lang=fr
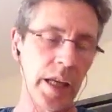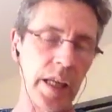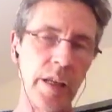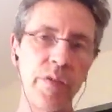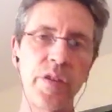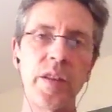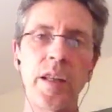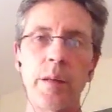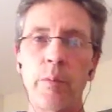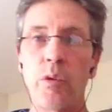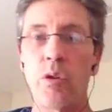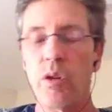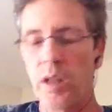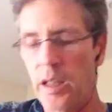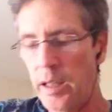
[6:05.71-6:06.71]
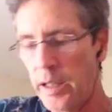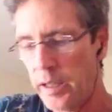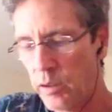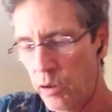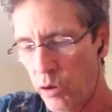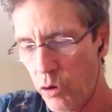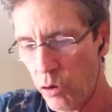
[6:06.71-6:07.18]
Évidemment, les
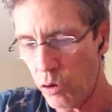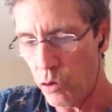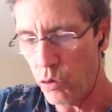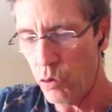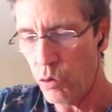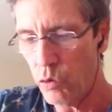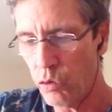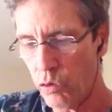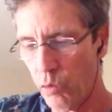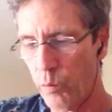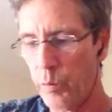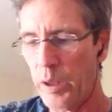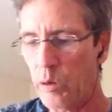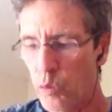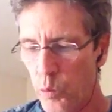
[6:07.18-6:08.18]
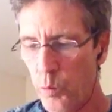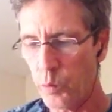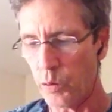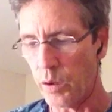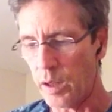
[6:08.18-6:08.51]
lecteurs ne sont pas dupes.